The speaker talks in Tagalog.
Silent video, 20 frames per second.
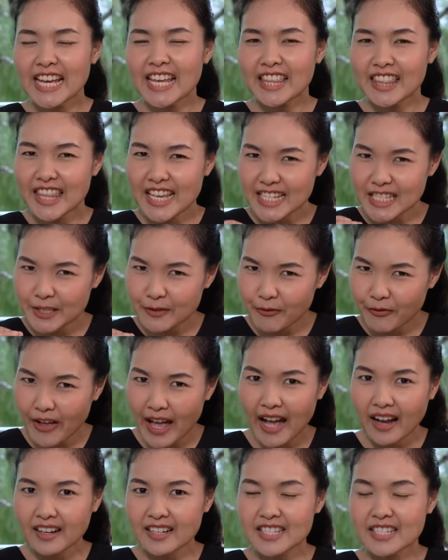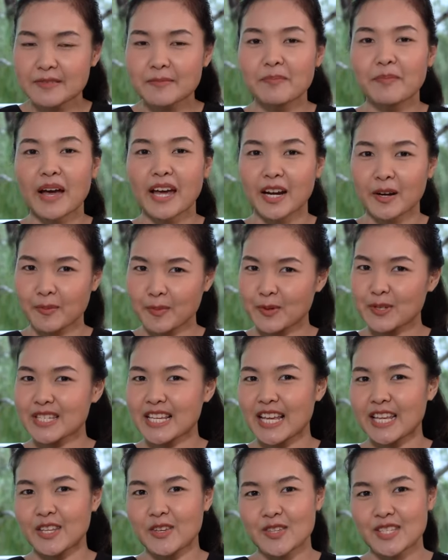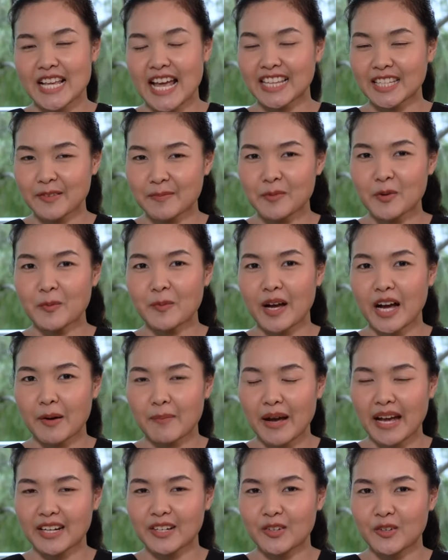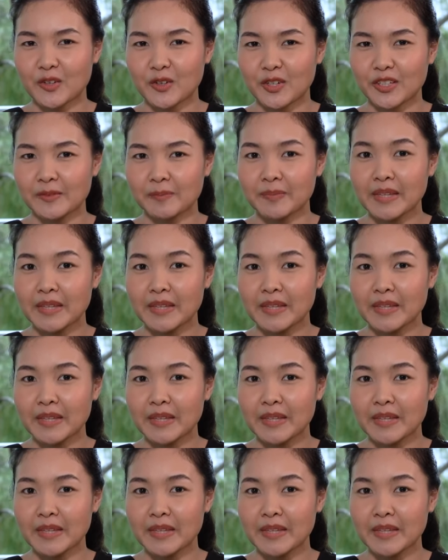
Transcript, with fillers: this facts para po sa inyo sa ating pong mga manonood.